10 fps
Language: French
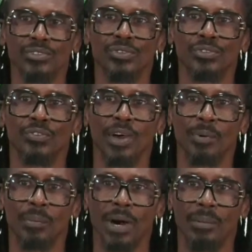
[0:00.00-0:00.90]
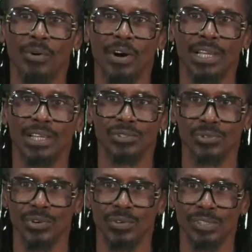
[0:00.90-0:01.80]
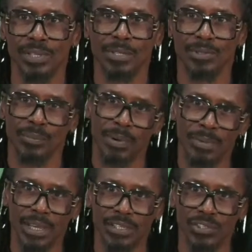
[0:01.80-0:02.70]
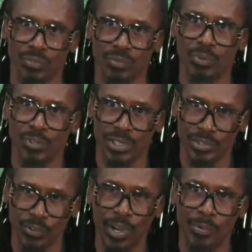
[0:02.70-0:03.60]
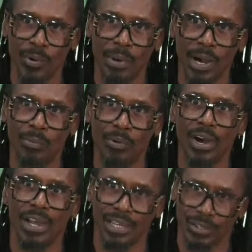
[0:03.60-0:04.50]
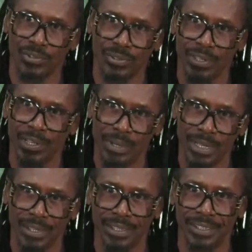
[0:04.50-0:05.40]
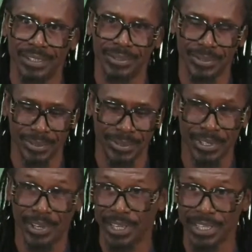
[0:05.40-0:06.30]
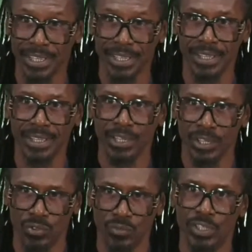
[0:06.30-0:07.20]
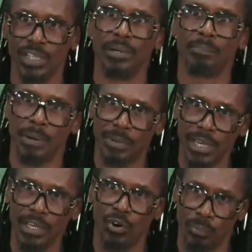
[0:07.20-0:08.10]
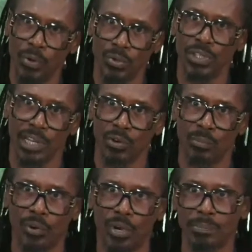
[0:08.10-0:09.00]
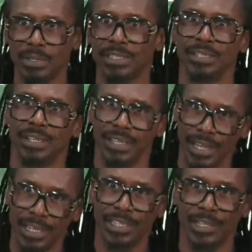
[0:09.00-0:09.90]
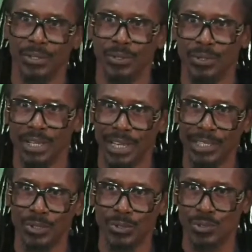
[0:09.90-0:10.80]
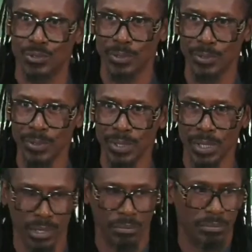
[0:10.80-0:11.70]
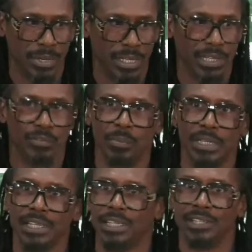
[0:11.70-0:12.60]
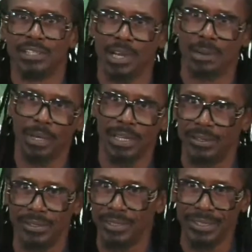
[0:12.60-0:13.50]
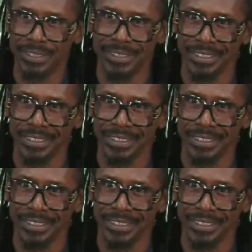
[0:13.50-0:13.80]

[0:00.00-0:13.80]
je, vous réponds par rapport à la question que vous. C'est pas sur Pablier. Je, vous, pose, je vous ah. réponds par rapport à la question De, euh, d'Henri. Ah, je vous dis que gay on peut aussi l'incorporer parce qu'il a, été, il a été suspendu, mais ça ne veut pas dire qu'il ne sera pas dans le,